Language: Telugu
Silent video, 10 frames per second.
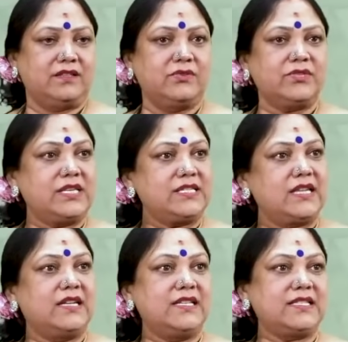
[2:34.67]
నువ్వు
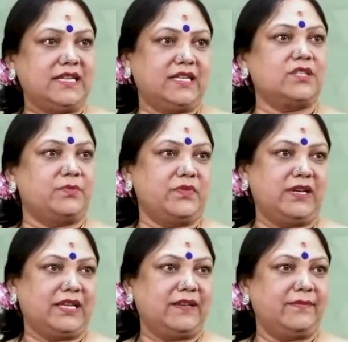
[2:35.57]
చేస్తానంటే సరిగ్గా చెప్పు
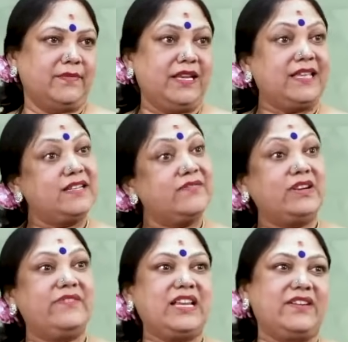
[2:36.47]
వాళ్ళకి లేదంటే
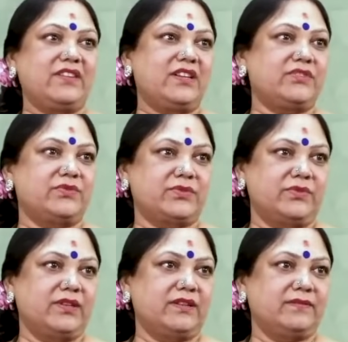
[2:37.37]
వాళ్ళు వేరే ఎవరినైనా
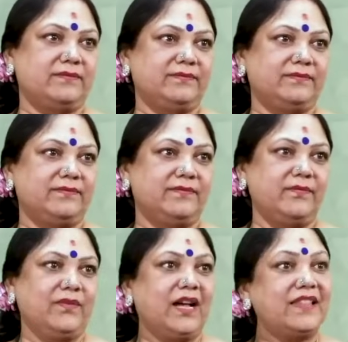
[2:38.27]
చూసుకుంటారు రైట్
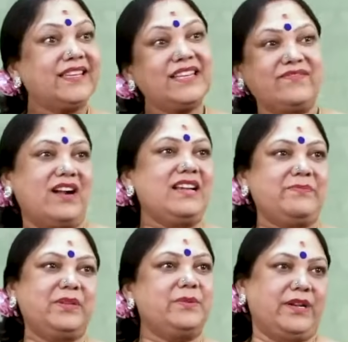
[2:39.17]
అంతేగాని వాళ్ళని
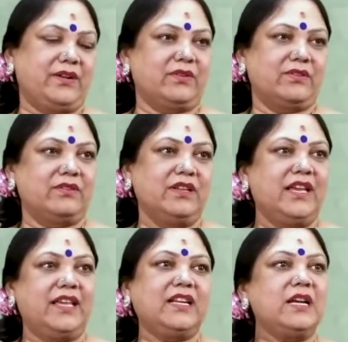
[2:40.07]
ఇబ్బంది పెట్టకూడదు
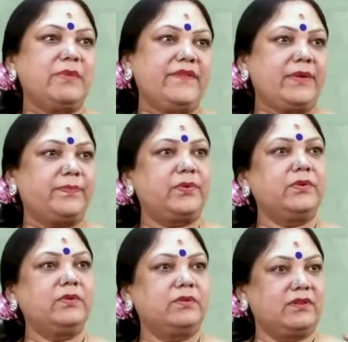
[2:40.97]
ఎందుకంటే మేము ఎప్పుడూ